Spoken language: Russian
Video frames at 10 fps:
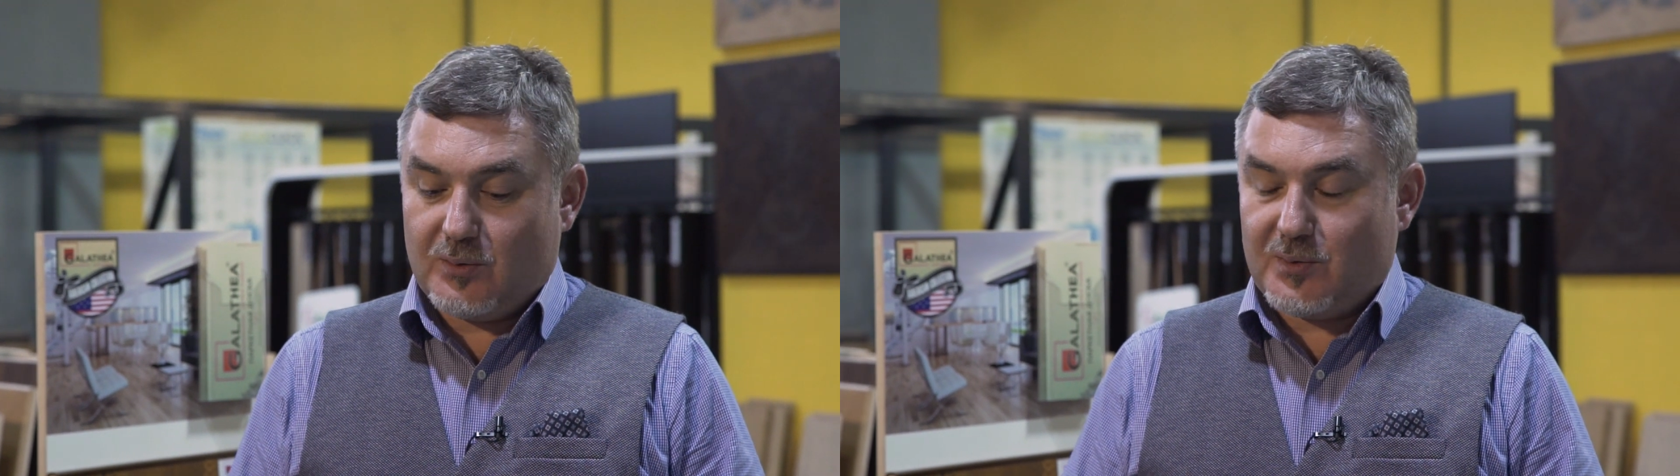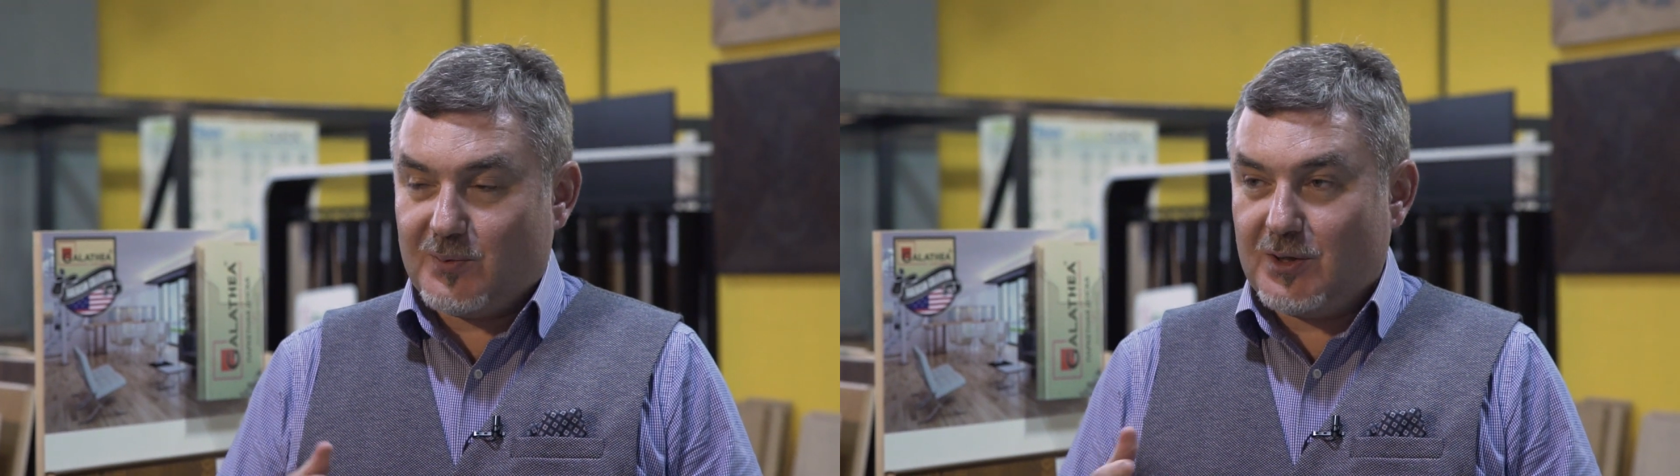в
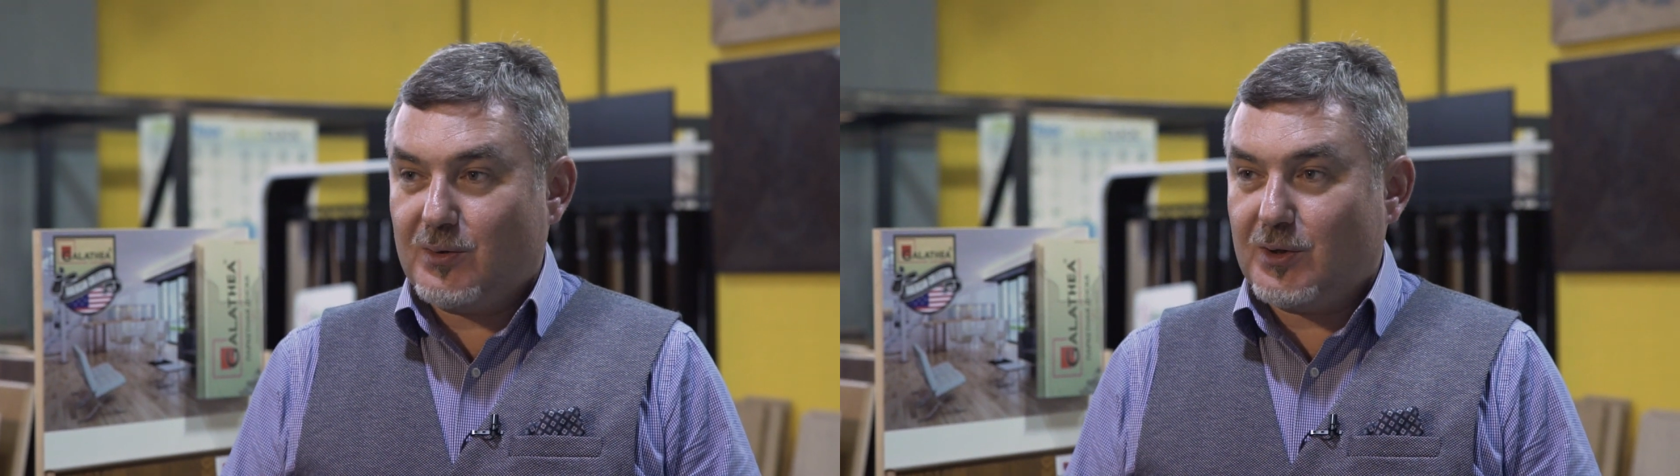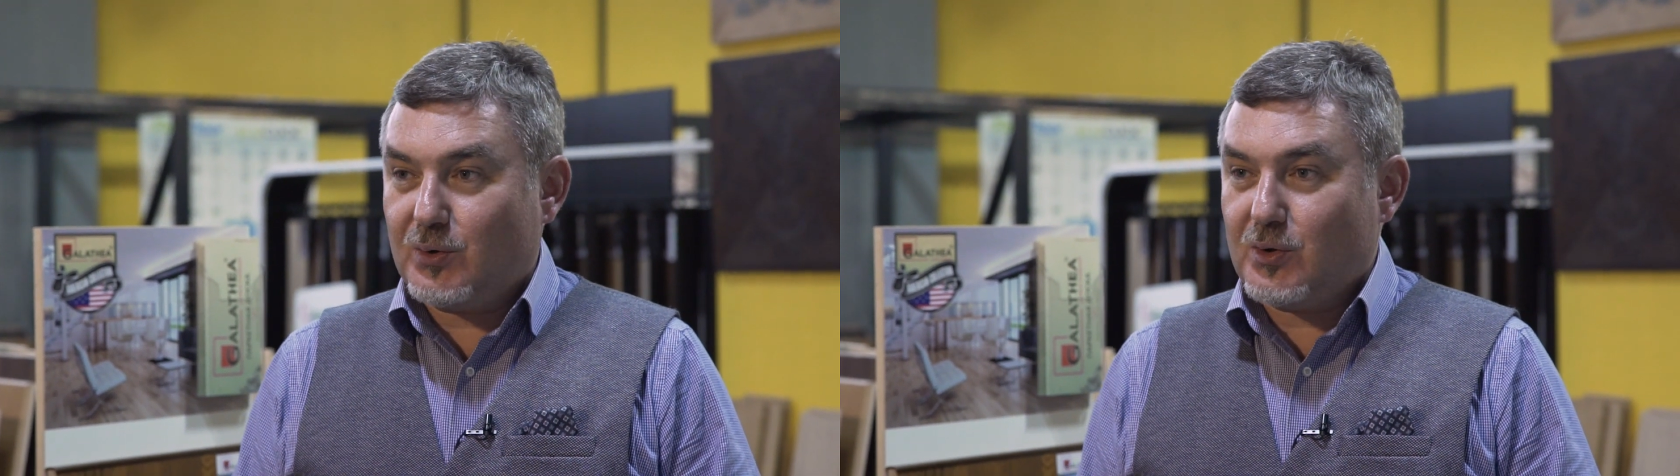общем,
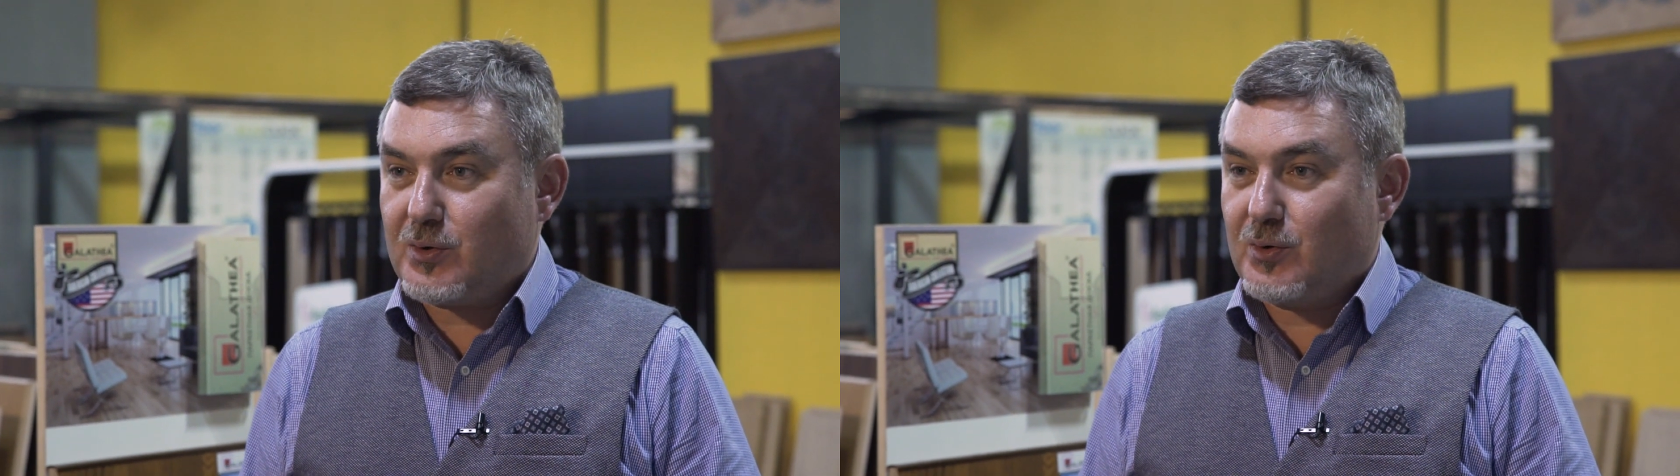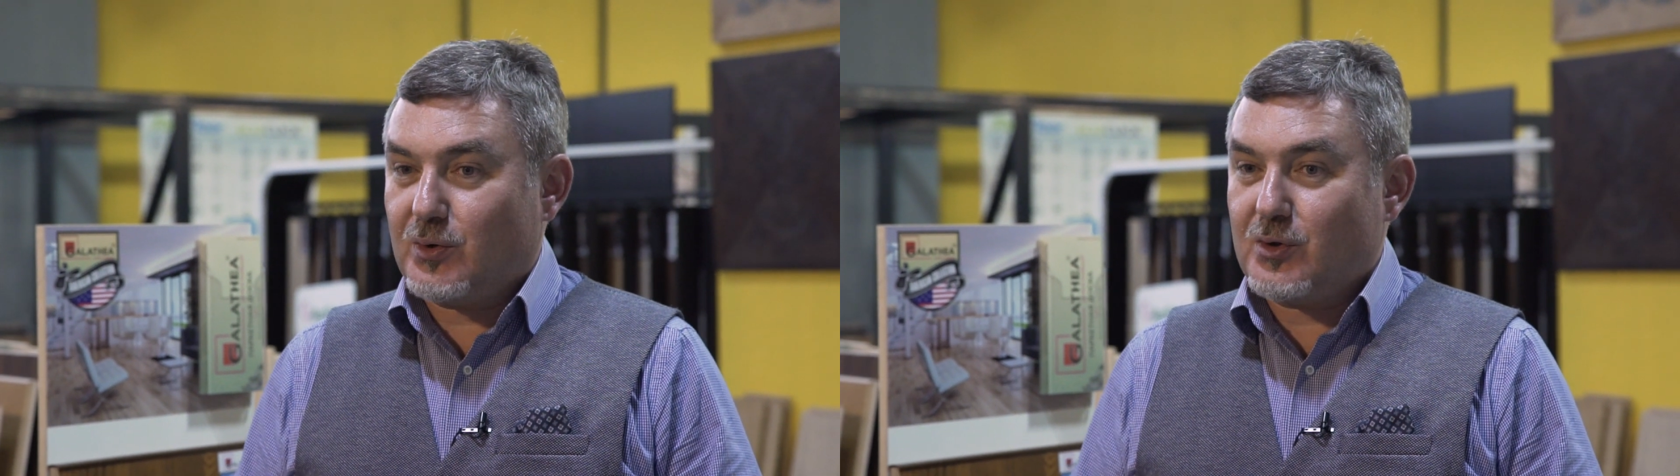делали
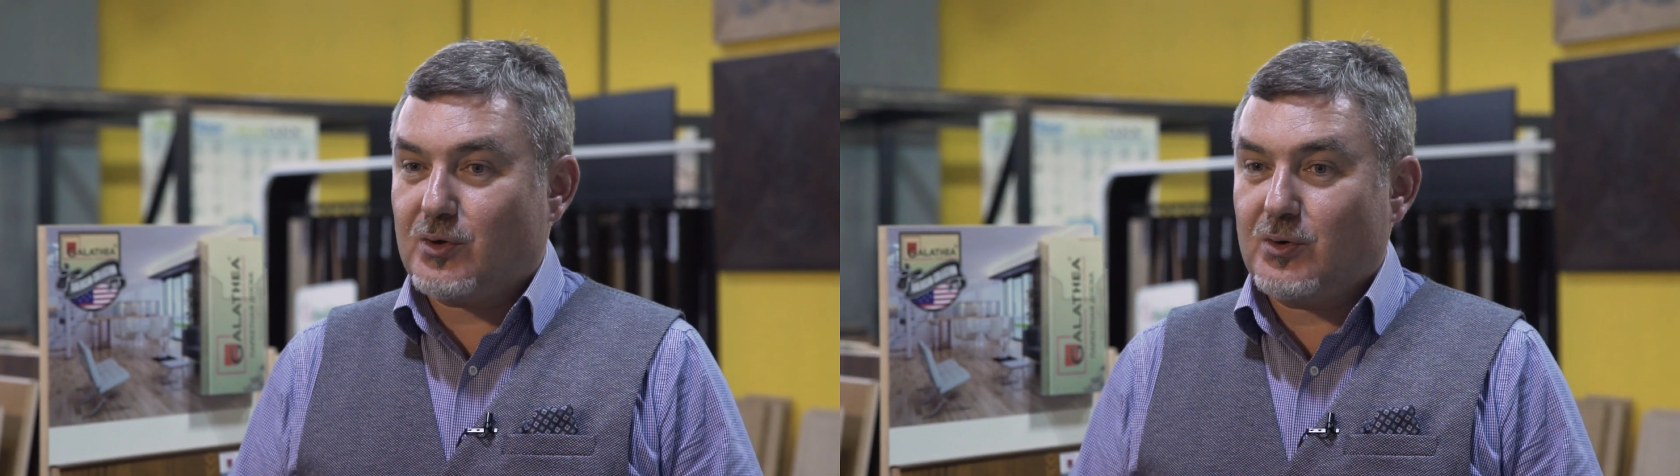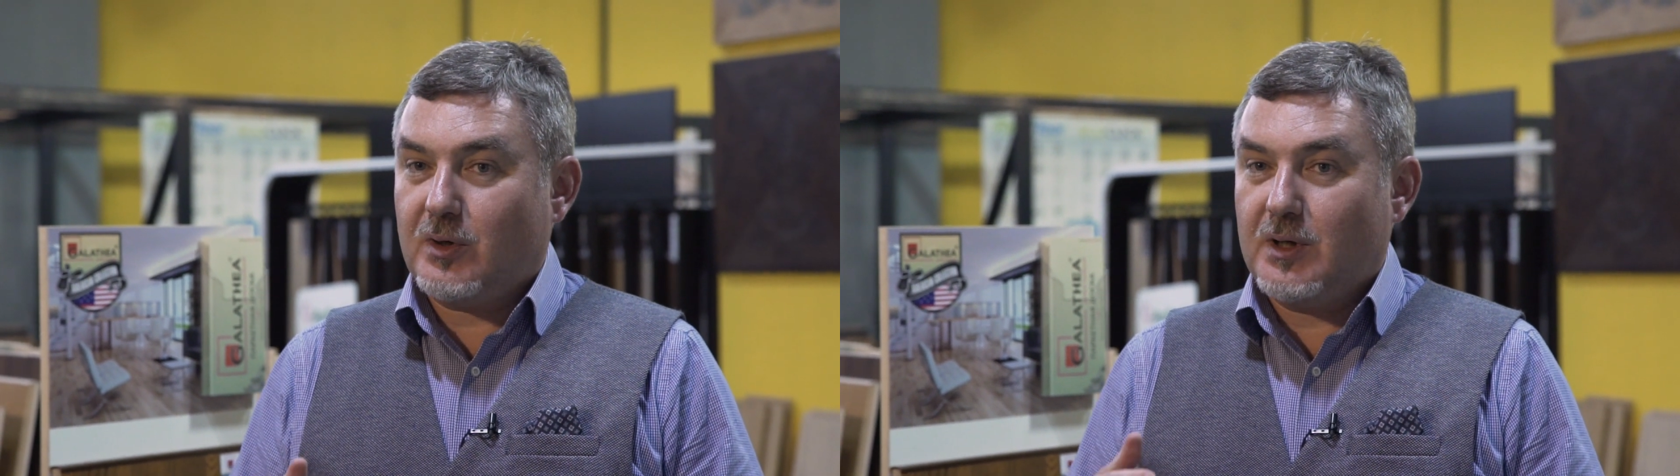доску, то,
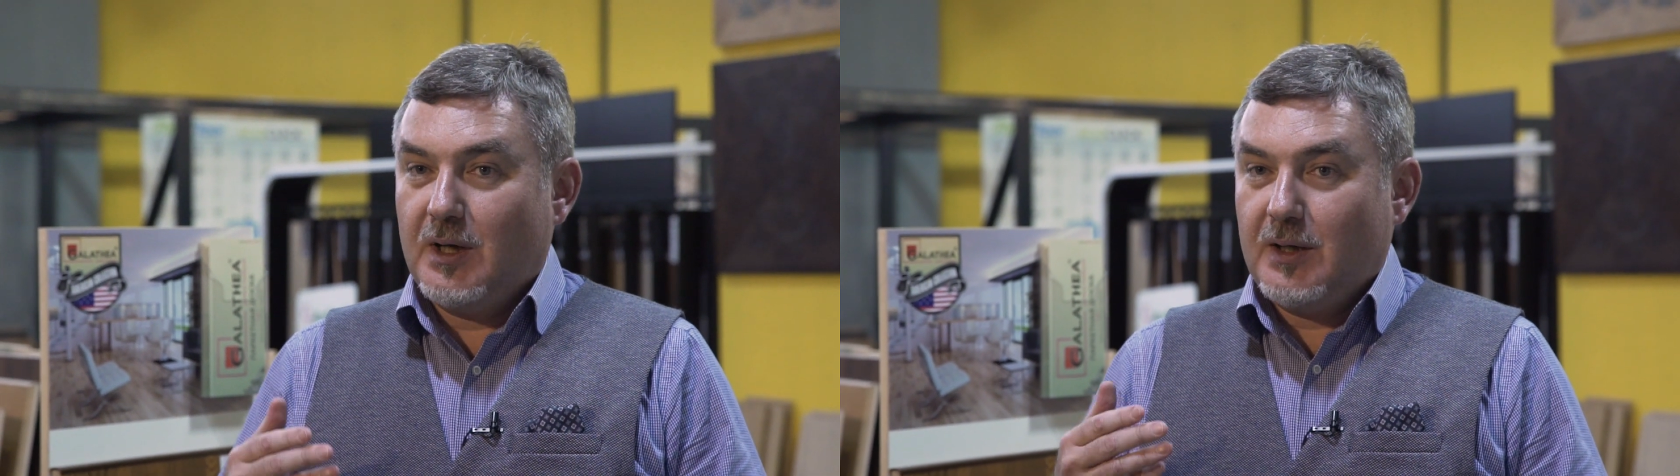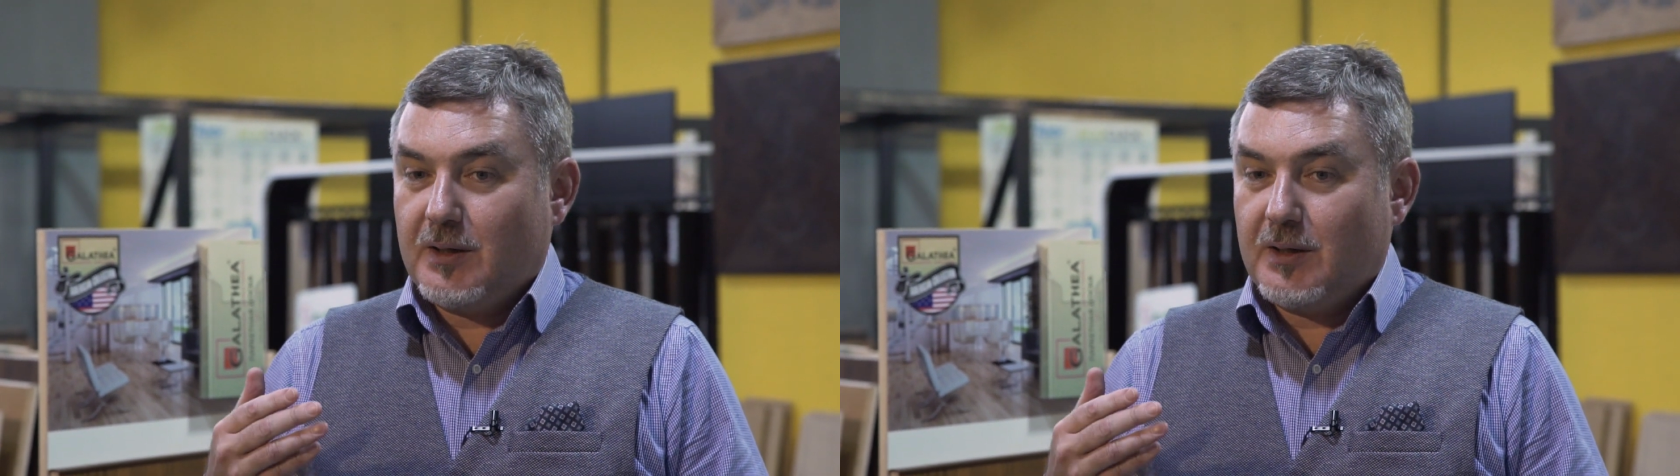что